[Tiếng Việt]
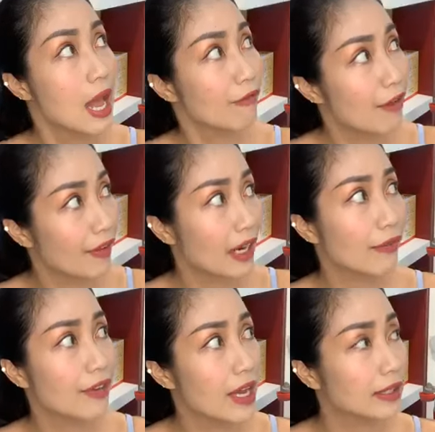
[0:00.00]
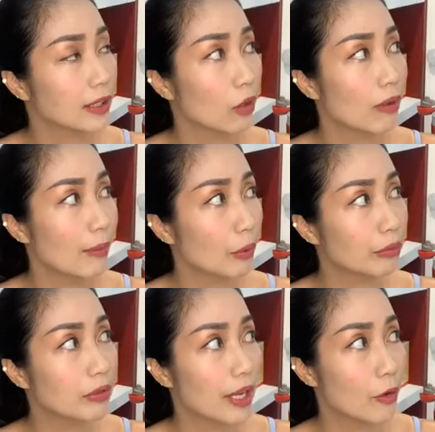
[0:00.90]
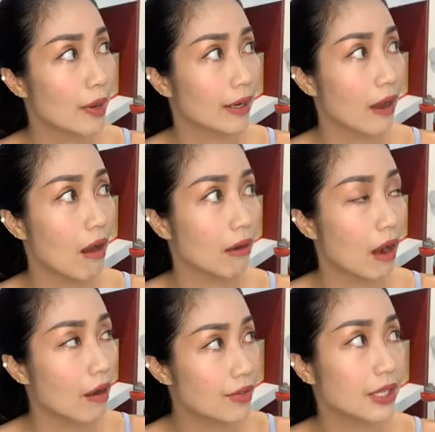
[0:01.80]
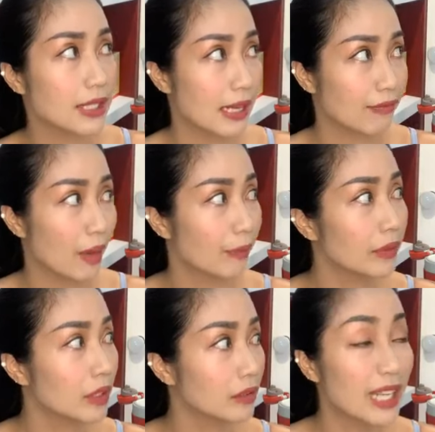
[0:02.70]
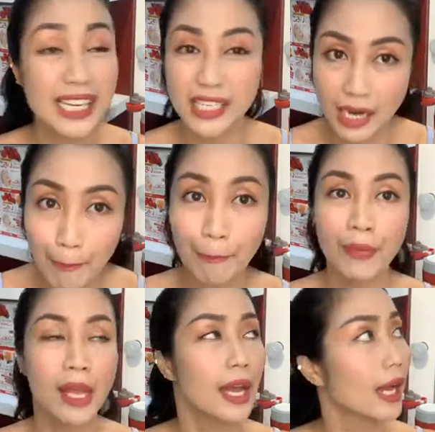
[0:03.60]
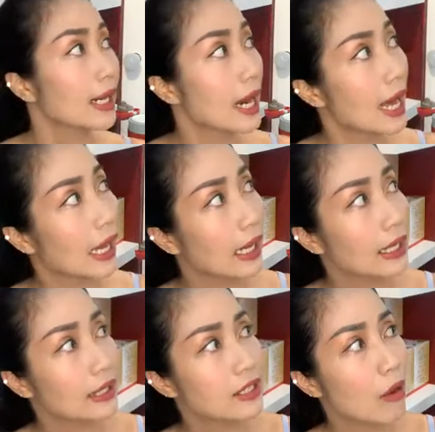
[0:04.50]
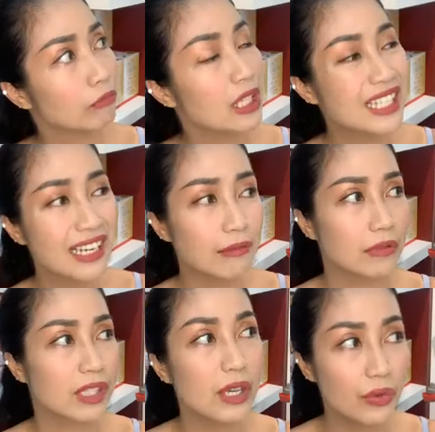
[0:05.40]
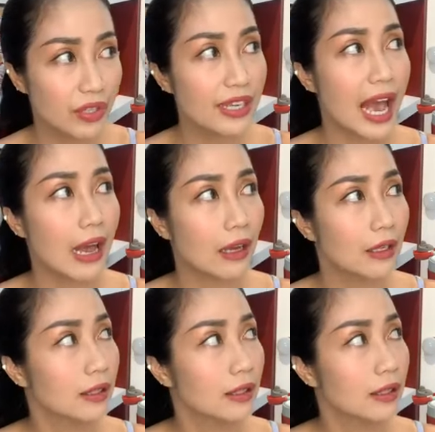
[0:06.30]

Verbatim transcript: Ferrafe thì cũng là một thương hiệu mà họ có những cái sản phẩm từ nhân sâm hay là dòng tinh chất siêu dưỡng da